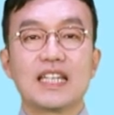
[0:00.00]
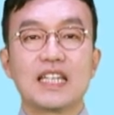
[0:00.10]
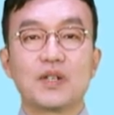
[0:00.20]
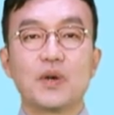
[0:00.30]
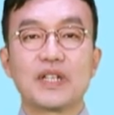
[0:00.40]

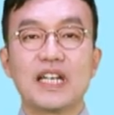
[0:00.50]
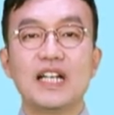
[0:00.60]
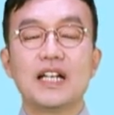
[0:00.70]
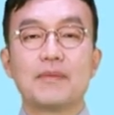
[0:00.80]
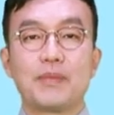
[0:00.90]

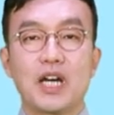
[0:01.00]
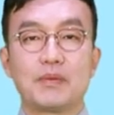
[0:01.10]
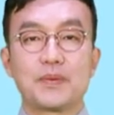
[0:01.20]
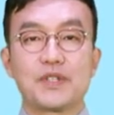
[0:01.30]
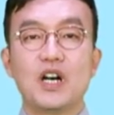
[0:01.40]

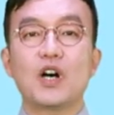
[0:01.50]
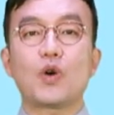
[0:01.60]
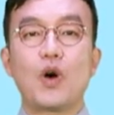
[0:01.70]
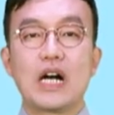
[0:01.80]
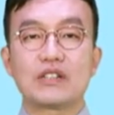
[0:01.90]
2021배워서
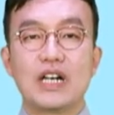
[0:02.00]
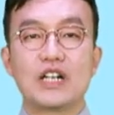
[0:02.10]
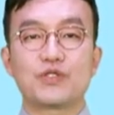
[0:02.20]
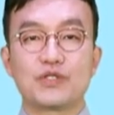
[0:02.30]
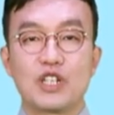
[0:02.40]

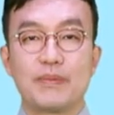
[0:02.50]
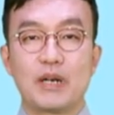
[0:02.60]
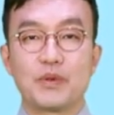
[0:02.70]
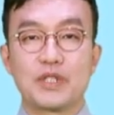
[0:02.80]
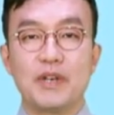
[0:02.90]
관광중국어를
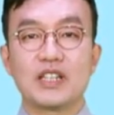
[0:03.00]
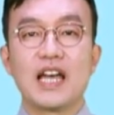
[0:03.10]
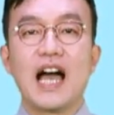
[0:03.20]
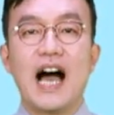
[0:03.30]
배워보시면